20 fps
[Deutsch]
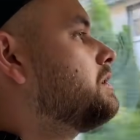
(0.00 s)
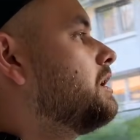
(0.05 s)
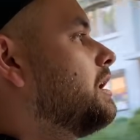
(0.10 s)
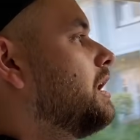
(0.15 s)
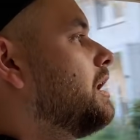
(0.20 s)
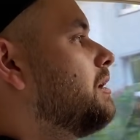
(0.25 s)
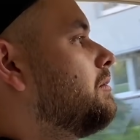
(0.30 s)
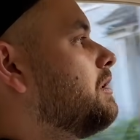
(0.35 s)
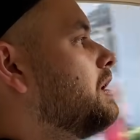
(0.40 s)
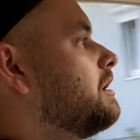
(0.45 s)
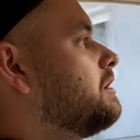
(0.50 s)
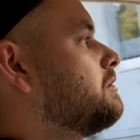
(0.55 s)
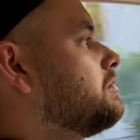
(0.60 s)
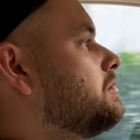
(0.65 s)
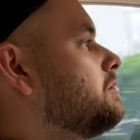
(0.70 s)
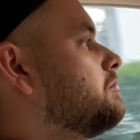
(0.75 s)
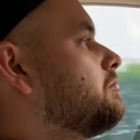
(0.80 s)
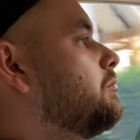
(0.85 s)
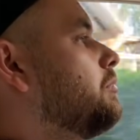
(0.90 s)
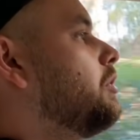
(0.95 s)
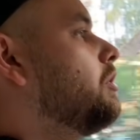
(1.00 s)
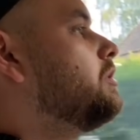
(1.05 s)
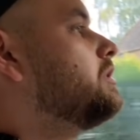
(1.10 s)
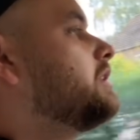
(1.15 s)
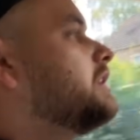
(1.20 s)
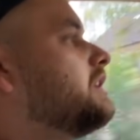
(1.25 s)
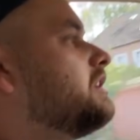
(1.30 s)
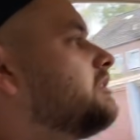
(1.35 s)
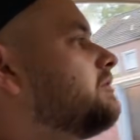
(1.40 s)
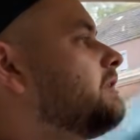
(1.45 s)
Aber
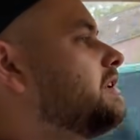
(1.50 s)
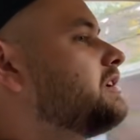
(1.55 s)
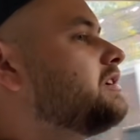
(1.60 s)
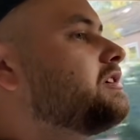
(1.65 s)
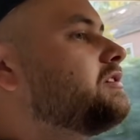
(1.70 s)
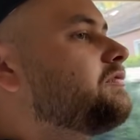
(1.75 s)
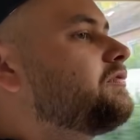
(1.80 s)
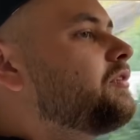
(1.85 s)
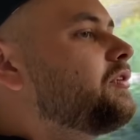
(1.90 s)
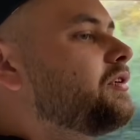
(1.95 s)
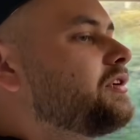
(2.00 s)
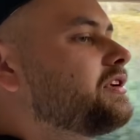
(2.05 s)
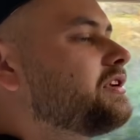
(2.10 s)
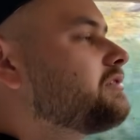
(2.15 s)
Poltern ist weg. Hier vorne,